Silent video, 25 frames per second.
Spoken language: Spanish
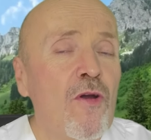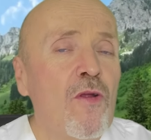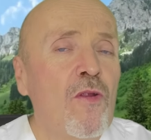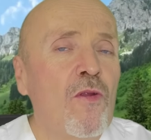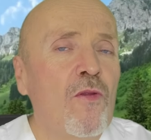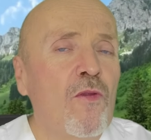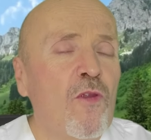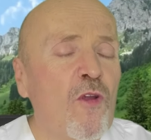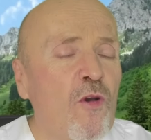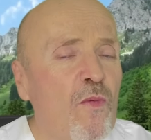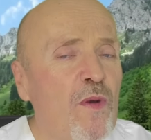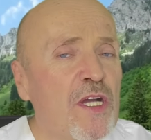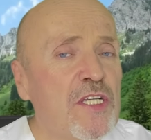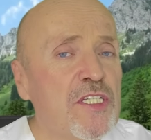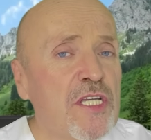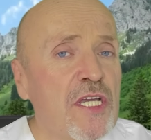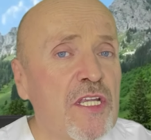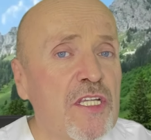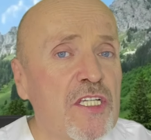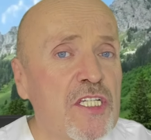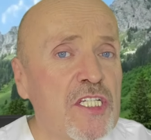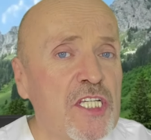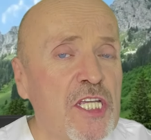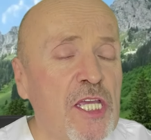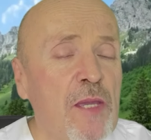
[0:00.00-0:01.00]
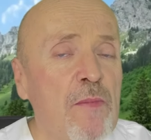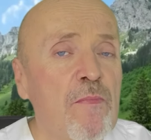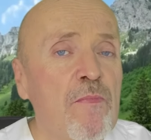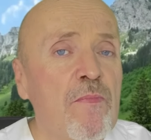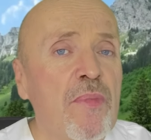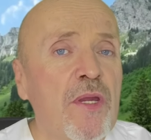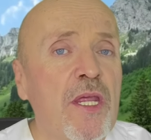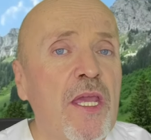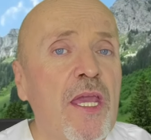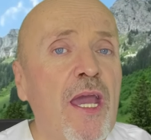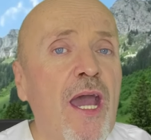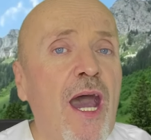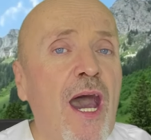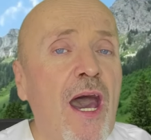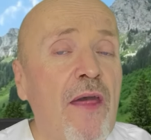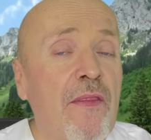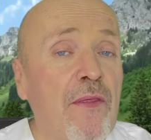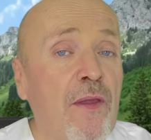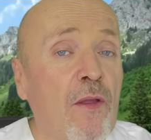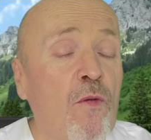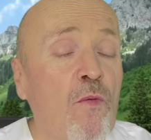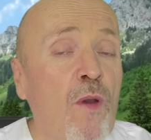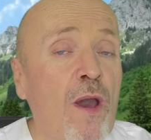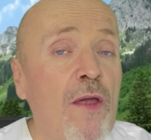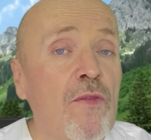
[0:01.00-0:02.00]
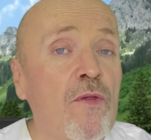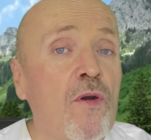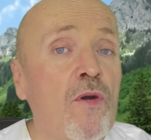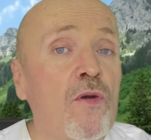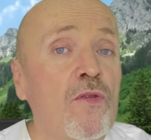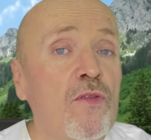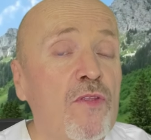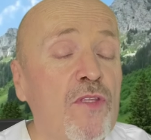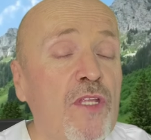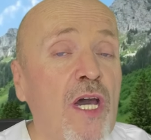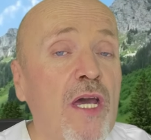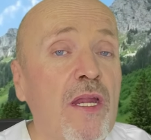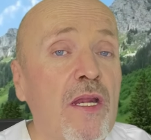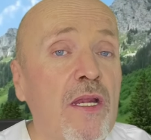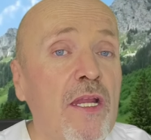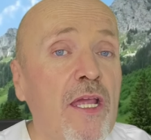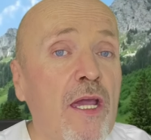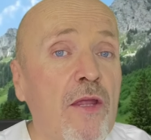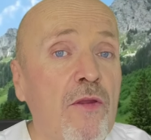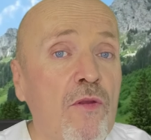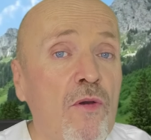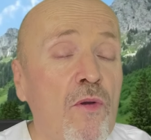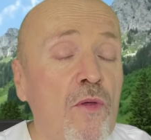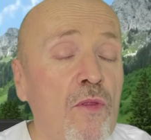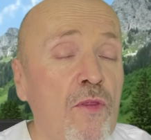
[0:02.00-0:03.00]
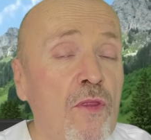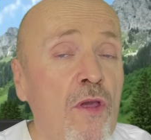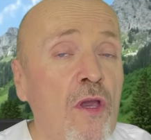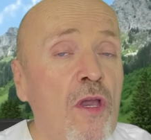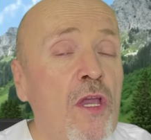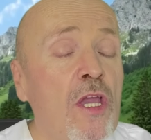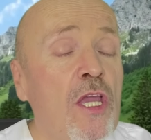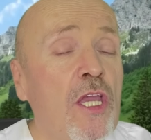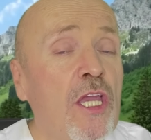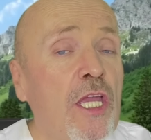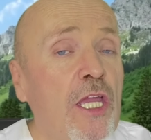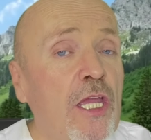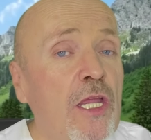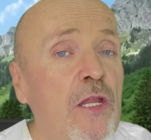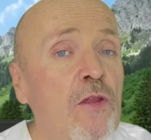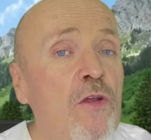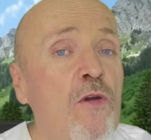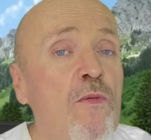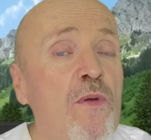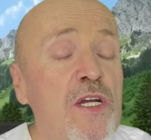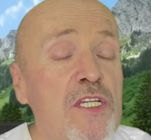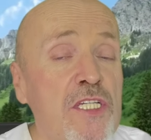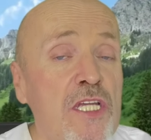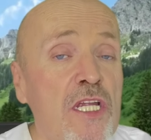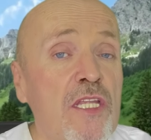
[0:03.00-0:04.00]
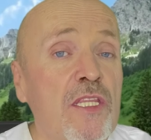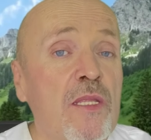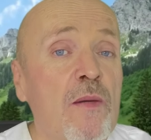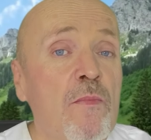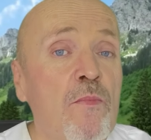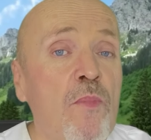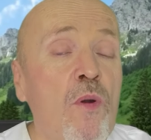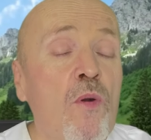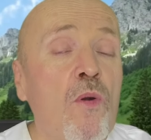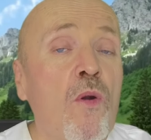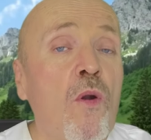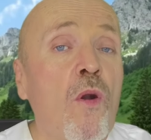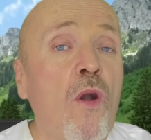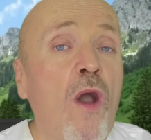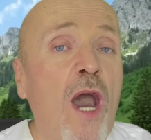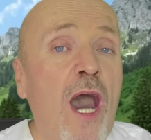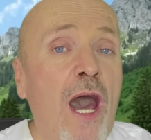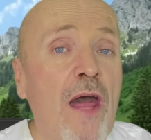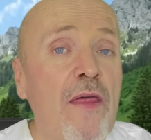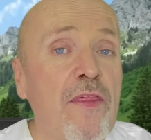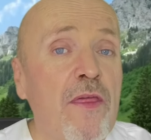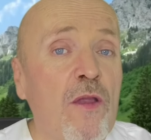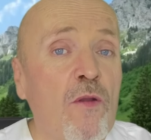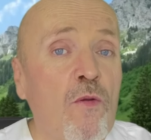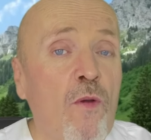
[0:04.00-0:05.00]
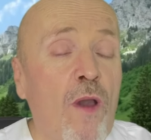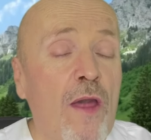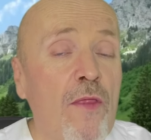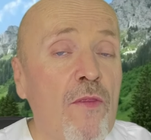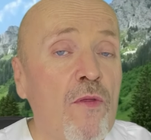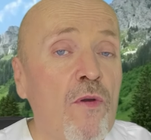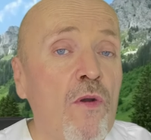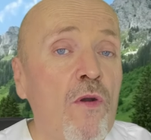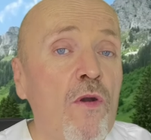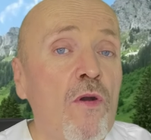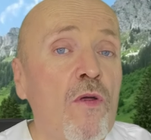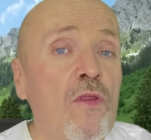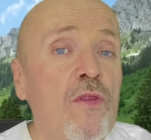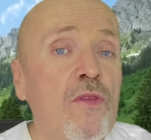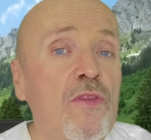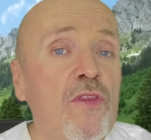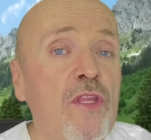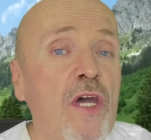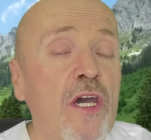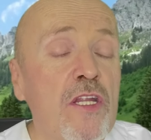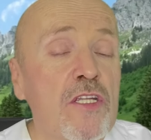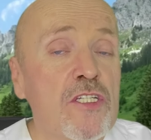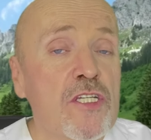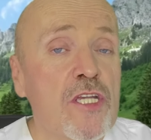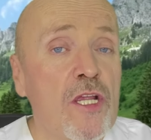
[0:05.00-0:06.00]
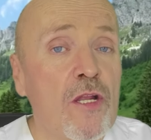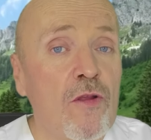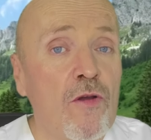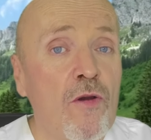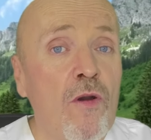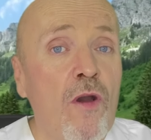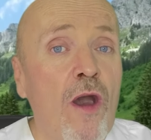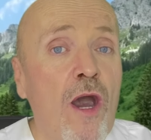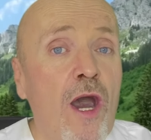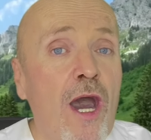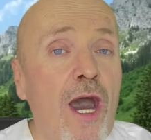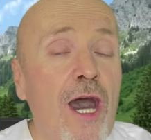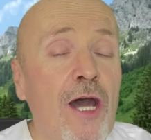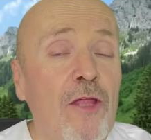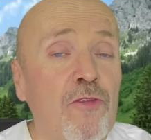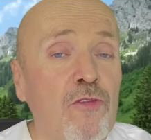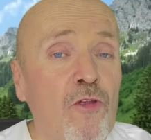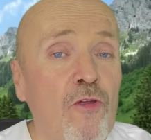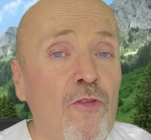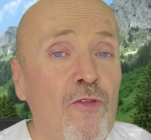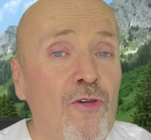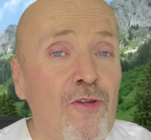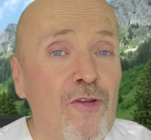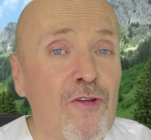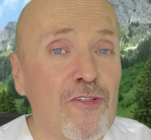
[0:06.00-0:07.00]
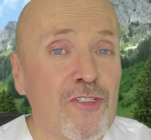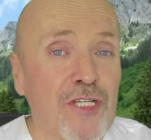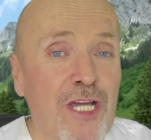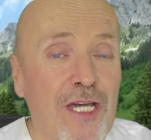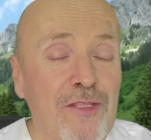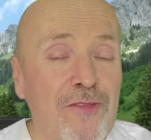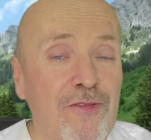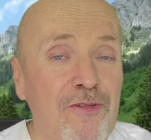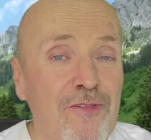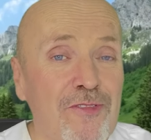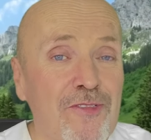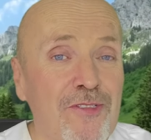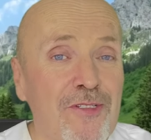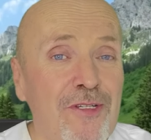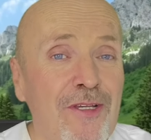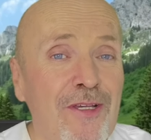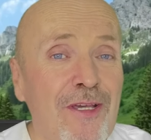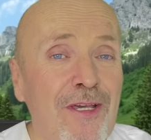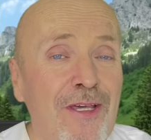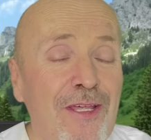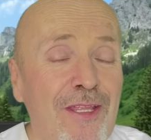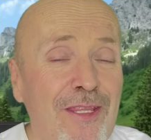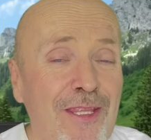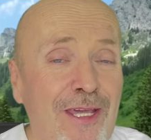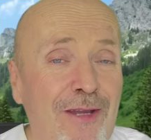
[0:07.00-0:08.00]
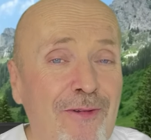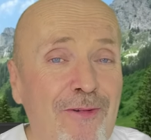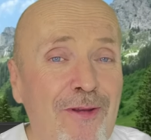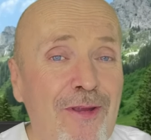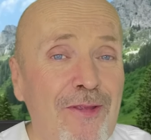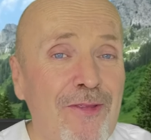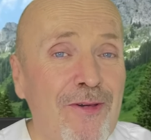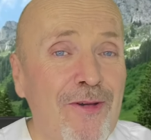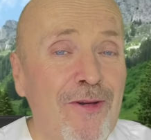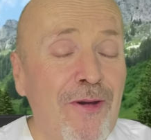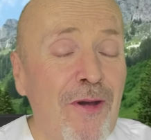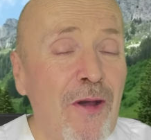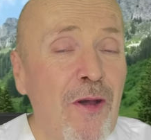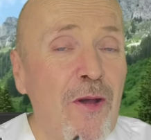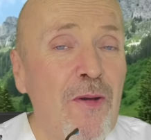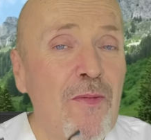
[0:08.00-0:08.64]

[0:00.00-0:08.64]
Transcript: No va a ser siempre adecuado darle arroz y no va a ser tampoco adecuado dárselo a todos los gatos, ¿de acuerdo?